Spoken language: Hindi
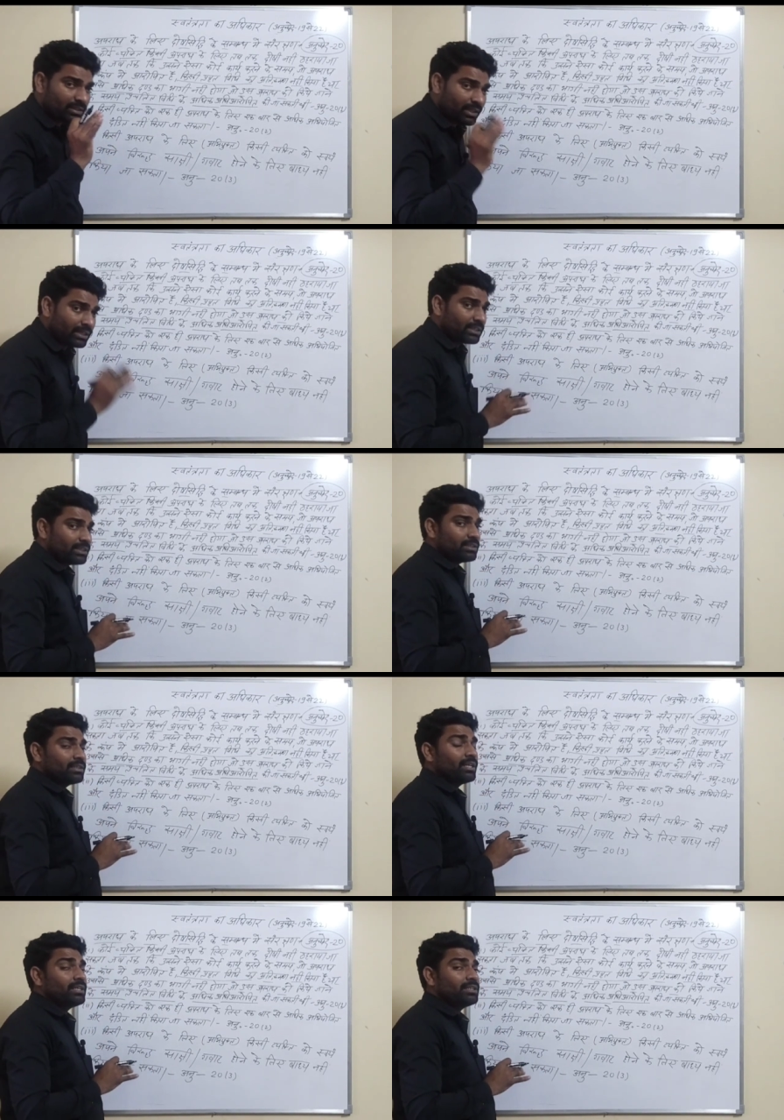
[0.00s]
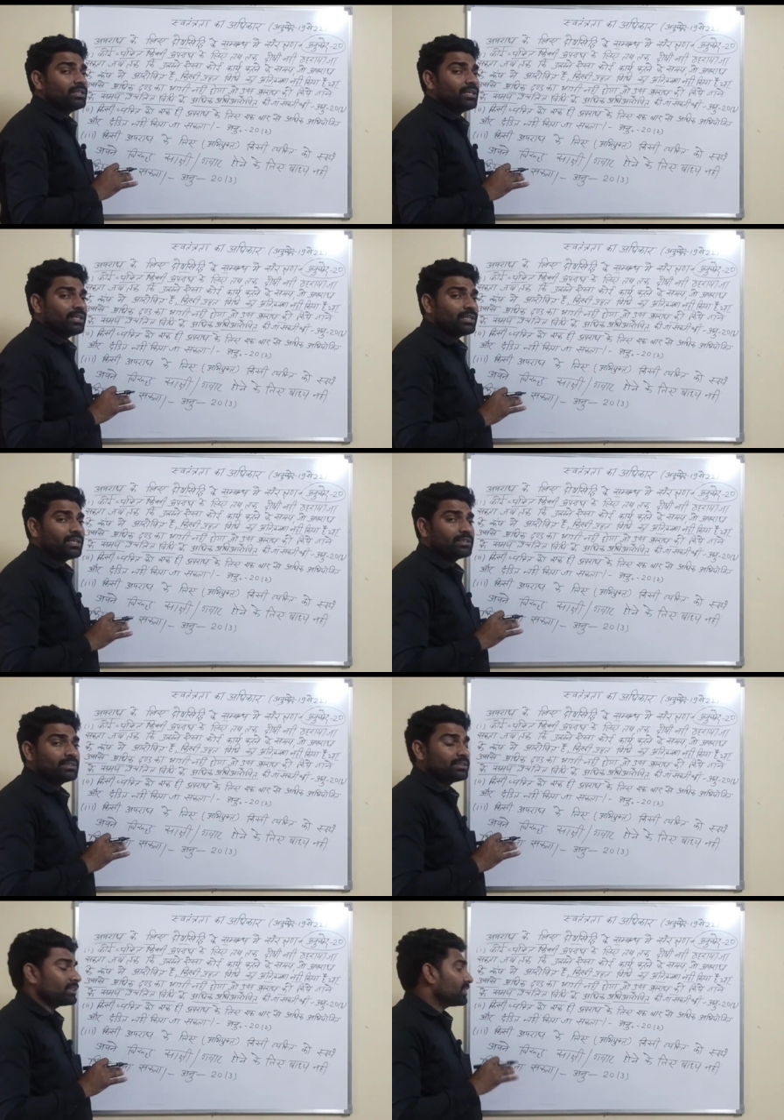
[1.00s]
दंड दंडित नहीं किया
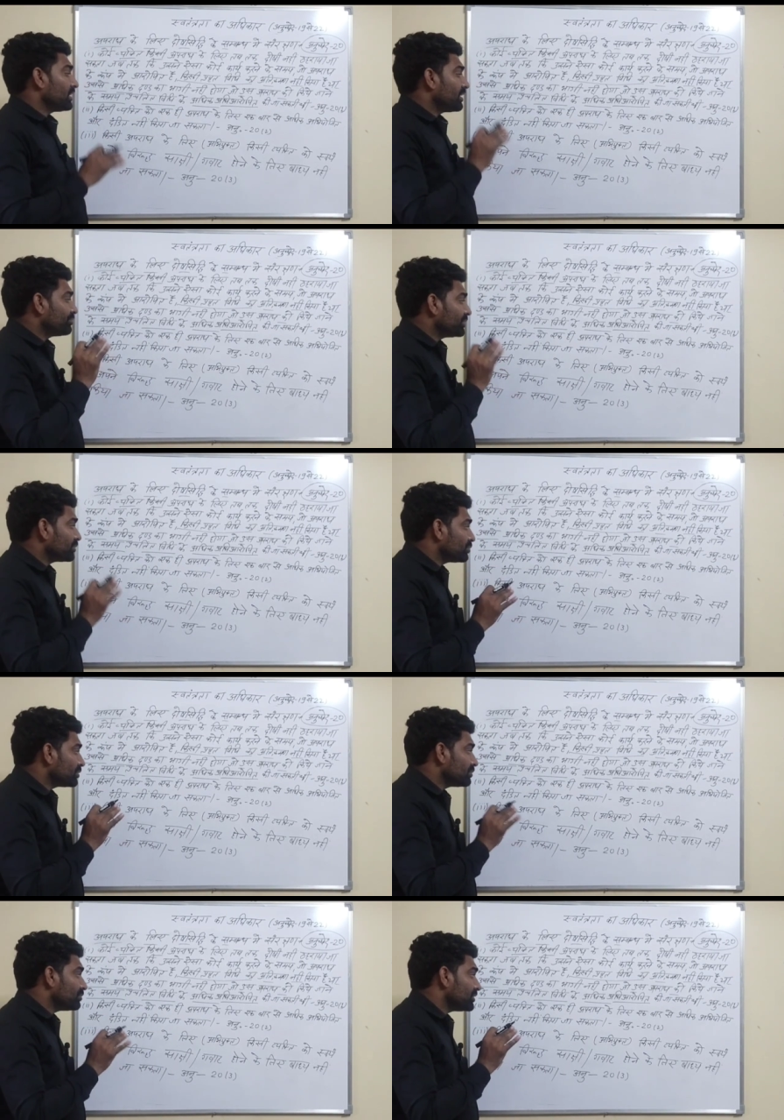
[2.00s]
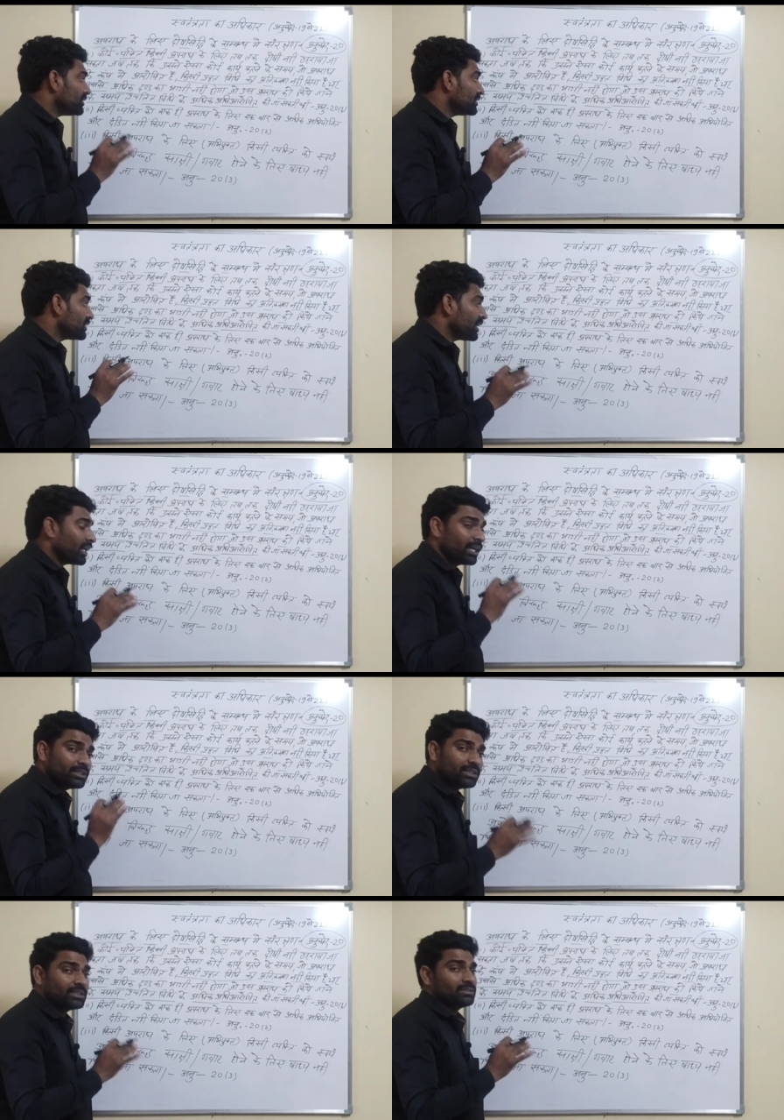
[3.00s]
जा सकता या फिर उस विधि से
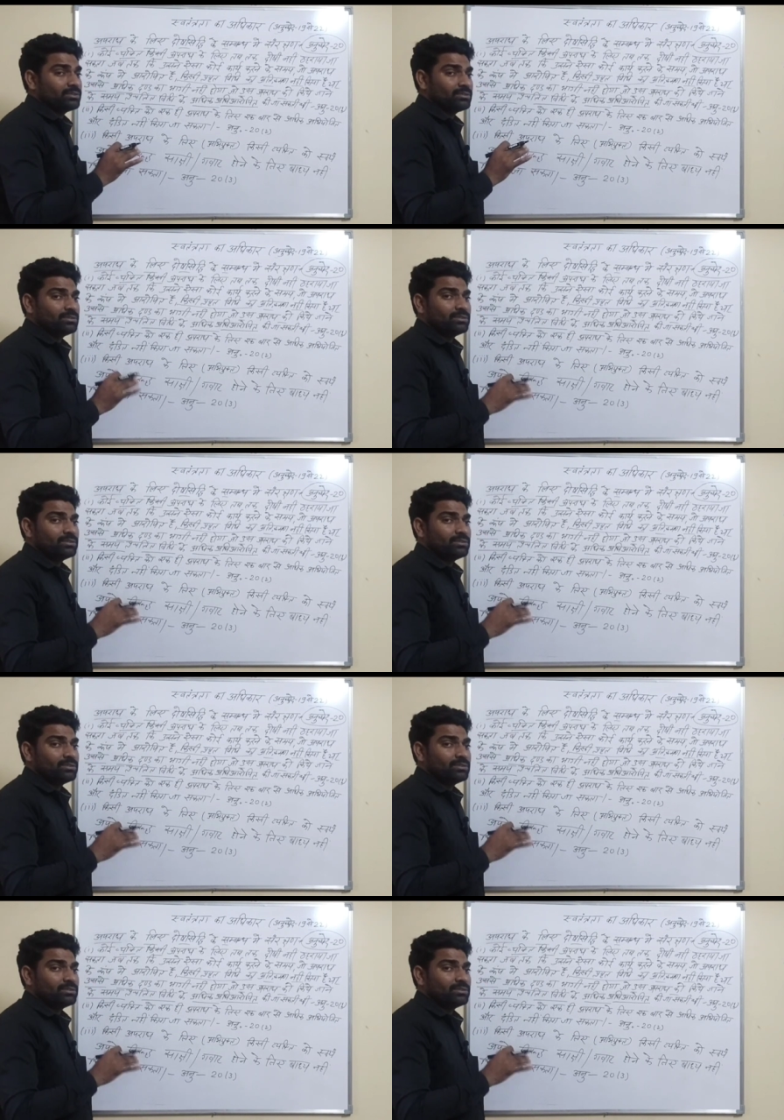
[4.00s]
अधिक